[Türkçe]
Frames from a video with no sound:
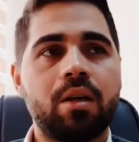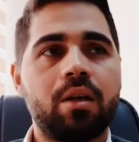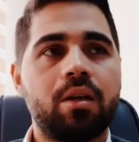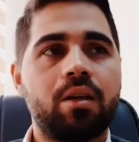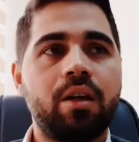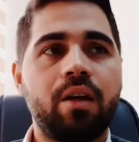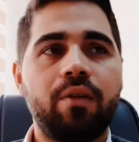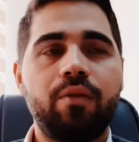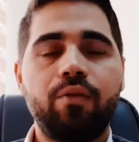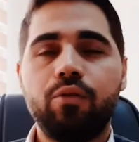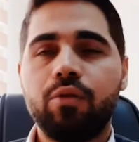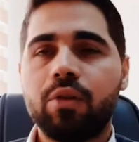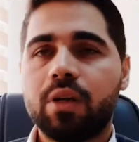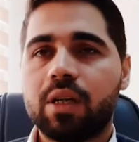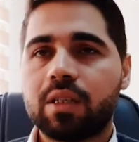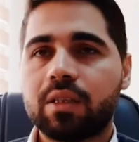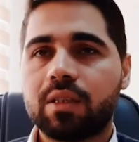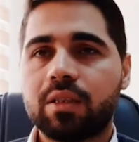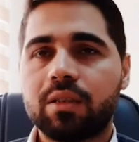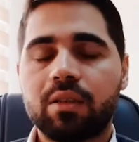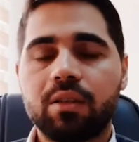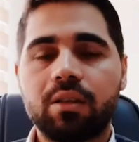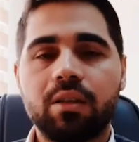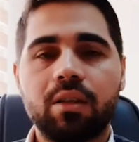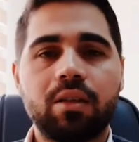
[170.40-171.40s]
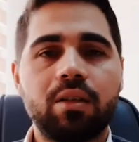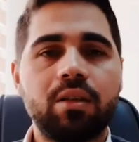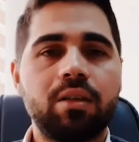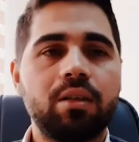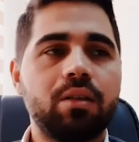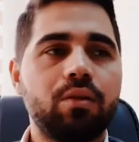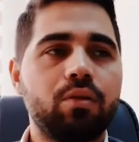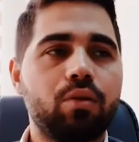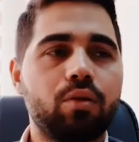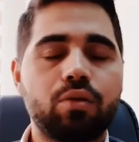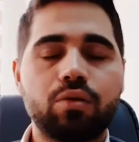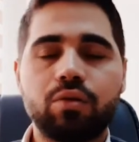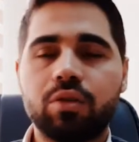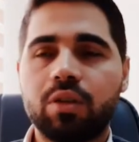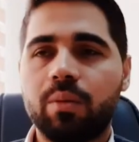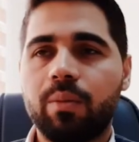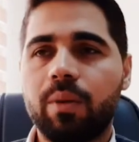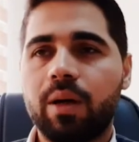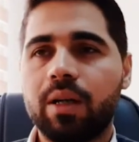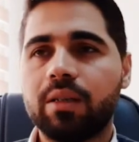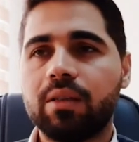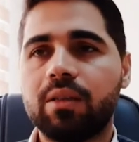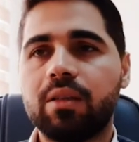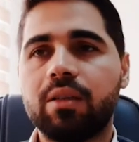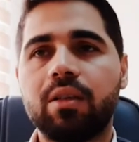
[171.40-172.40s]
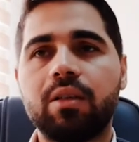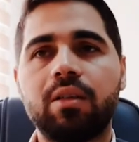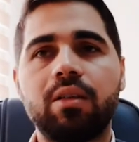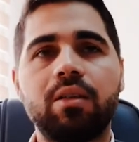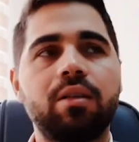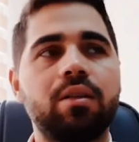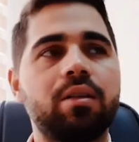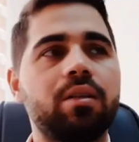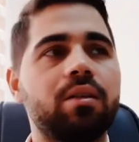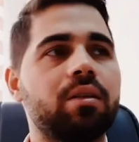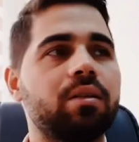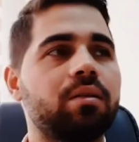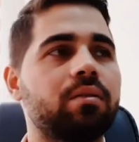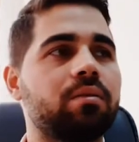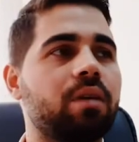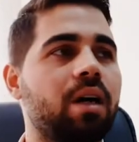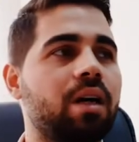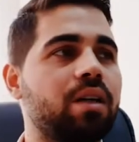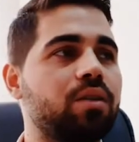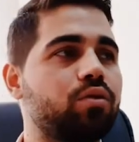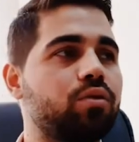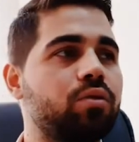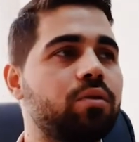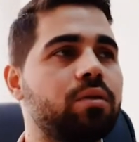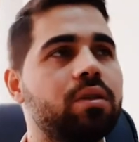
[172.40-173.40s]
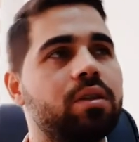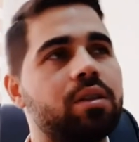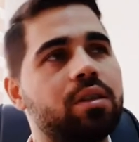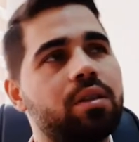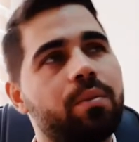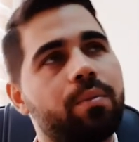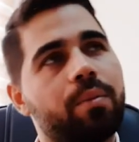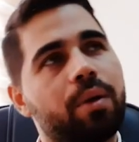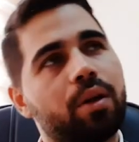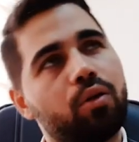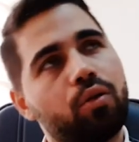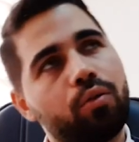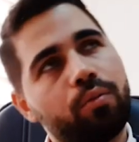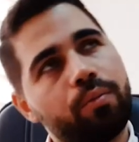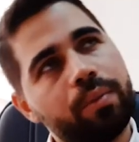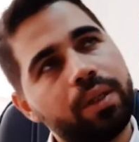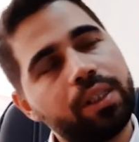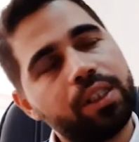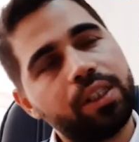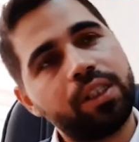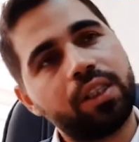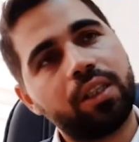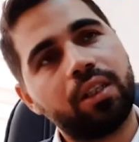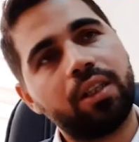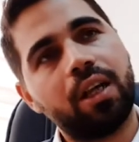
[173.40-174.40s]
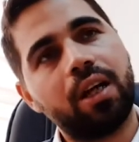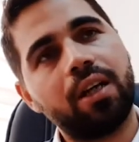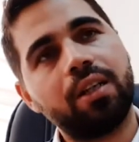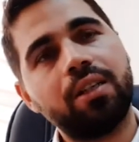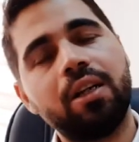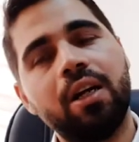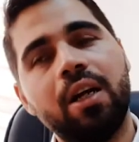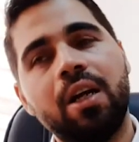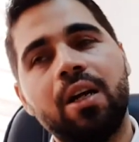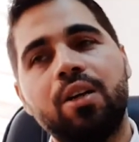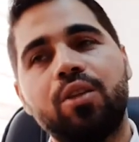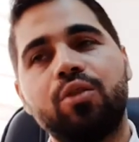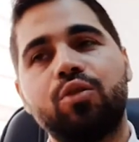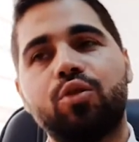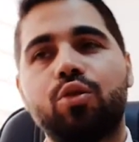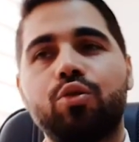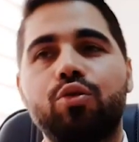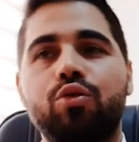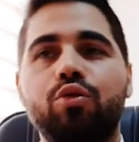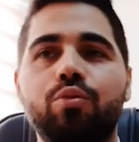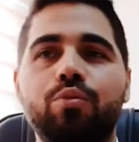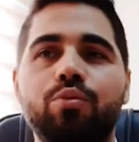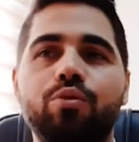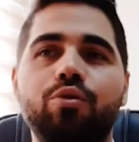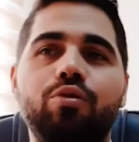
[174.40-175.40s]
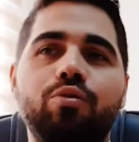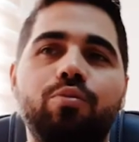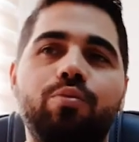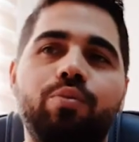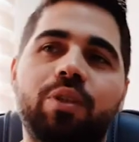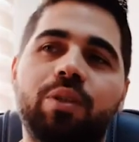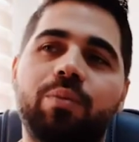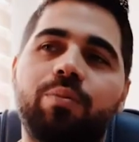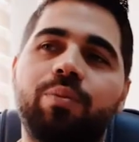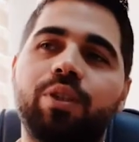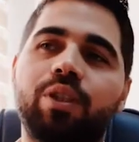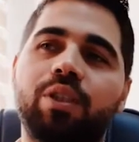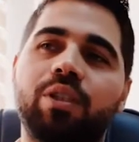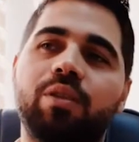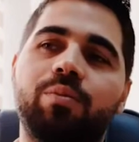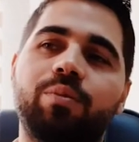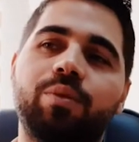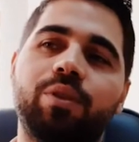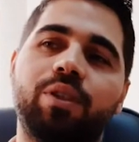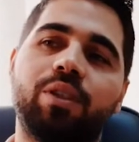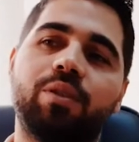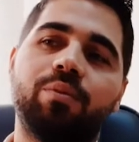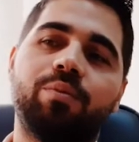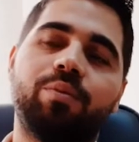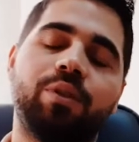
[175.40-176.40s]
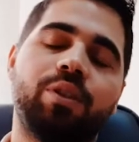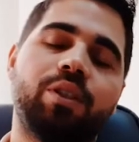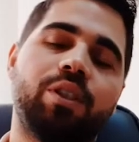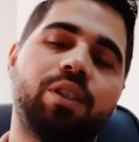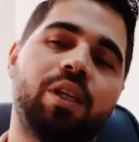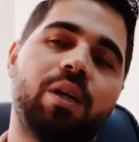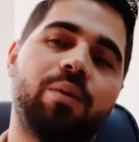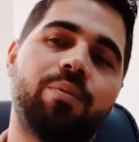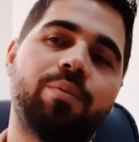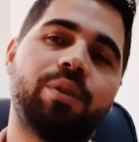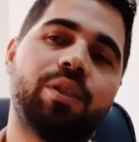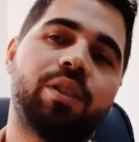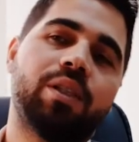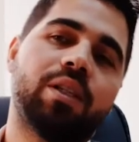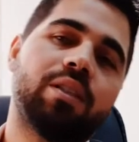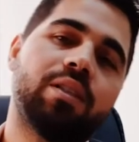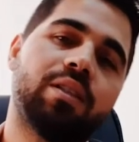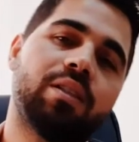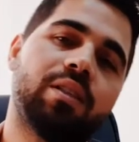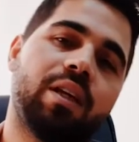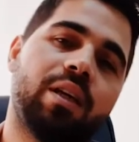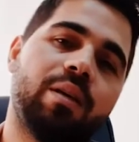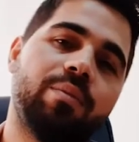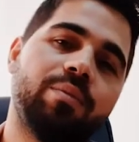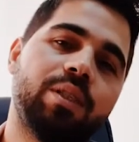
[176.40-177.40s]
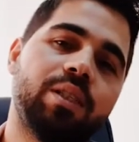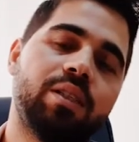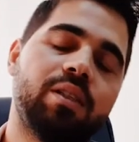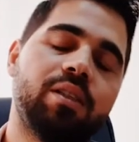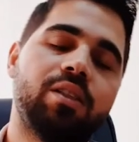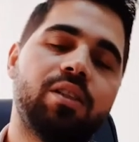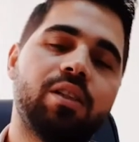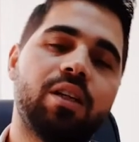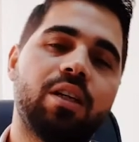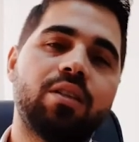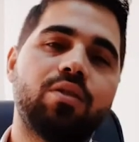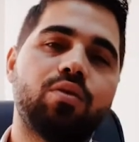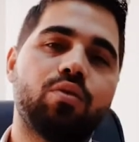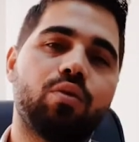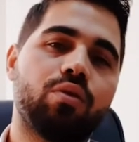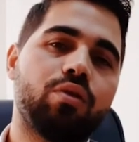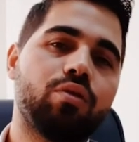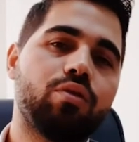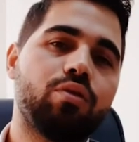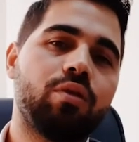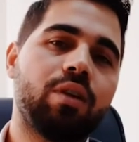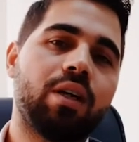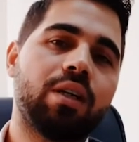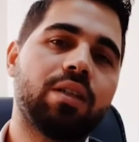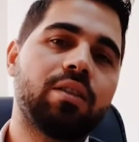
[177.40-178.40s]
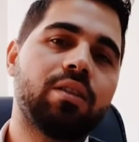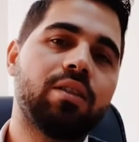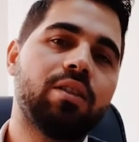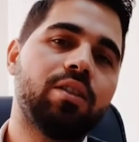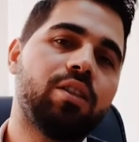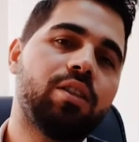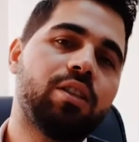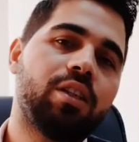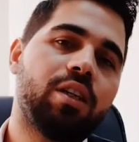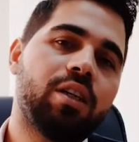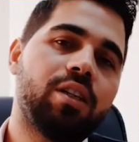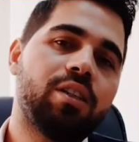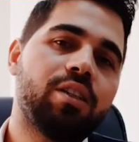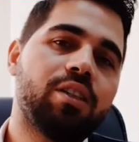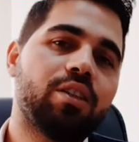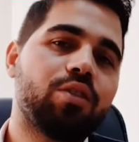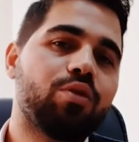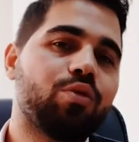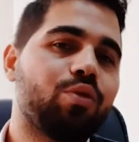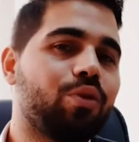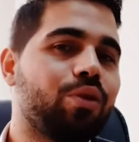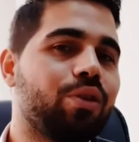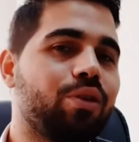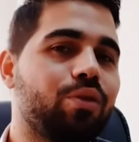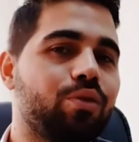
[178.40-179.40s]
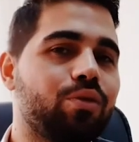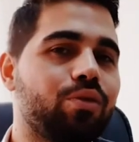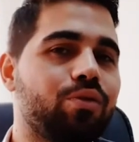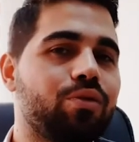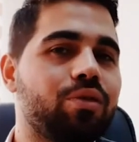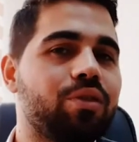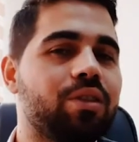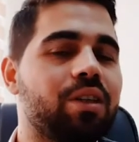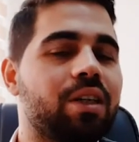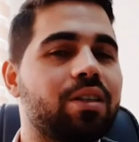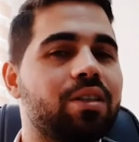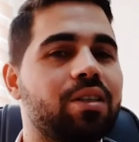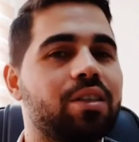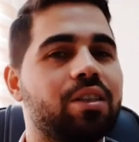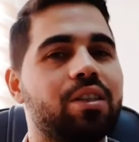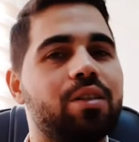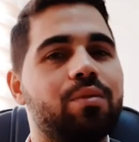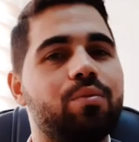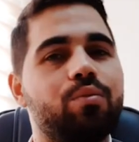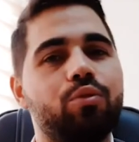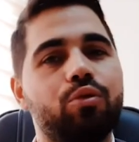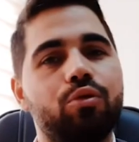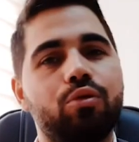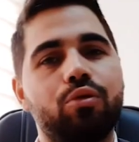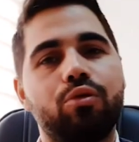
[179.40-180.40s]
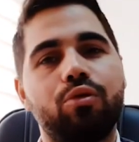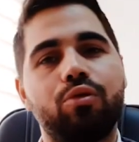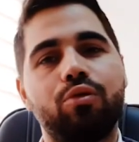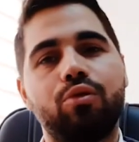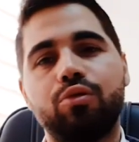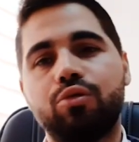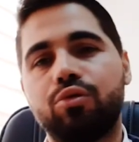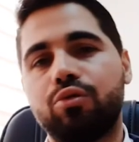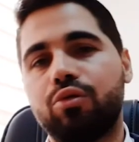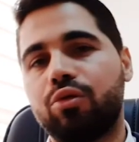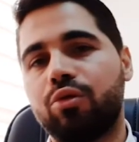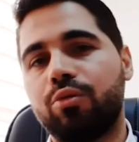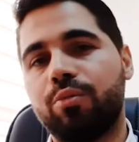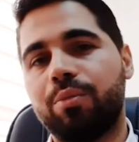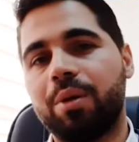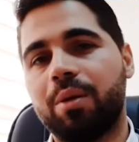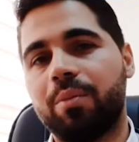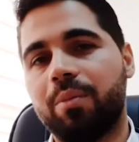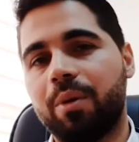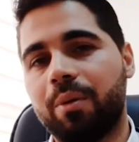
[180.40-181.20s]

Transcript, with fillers: reflü yastıkları, loğusa bantları, daha sonrası işte balon beşikler, çocuğumuzu tıpış tıpış tıpış yapacağız, emzireceğiz, ondan sonra gazını çıkaracağız, oraya oturacağız, işte mutlu, huzurlu bir